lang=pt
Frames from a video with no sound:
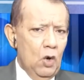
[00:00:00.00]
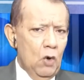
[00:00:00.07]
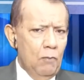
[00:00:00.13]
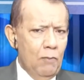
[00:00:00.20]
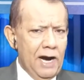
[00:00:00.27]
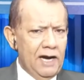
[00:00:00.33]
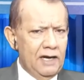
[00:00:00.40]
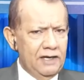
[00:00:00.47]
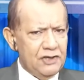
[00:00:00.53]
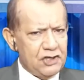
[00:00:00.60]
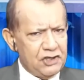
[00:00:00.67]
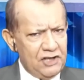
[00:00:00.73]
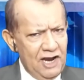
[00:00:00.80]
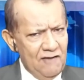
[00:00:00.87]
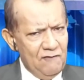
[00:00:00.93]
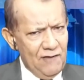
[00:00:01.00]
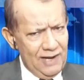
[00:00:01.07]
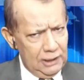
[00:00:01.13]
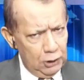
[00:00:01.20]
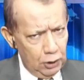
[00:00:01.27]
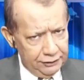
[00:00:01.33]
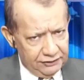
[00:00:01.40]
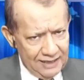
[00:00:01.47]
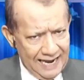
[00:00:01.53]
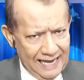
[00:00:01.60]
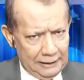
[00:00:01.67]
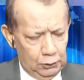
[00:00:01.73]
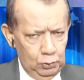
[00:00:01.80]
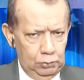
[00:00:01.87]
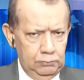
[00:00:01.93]
O bar estava
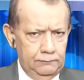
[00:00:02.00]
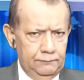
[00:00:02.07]
lotado.